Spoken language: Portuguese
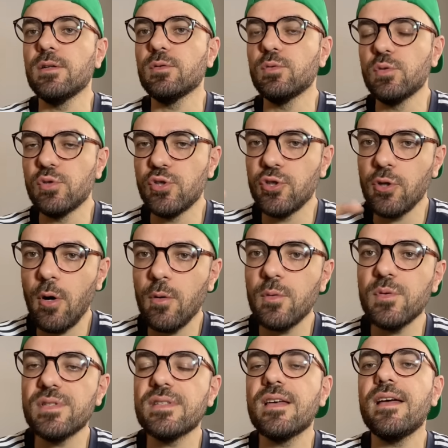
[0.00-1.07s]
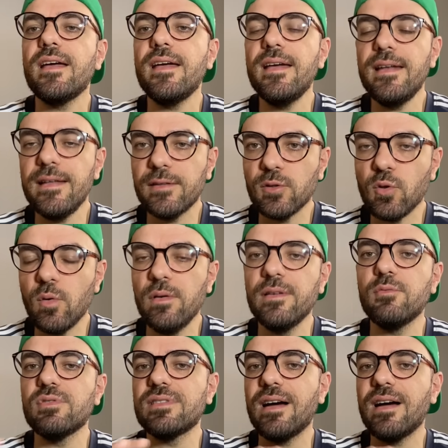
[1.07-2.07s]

dos jogos eletrônicos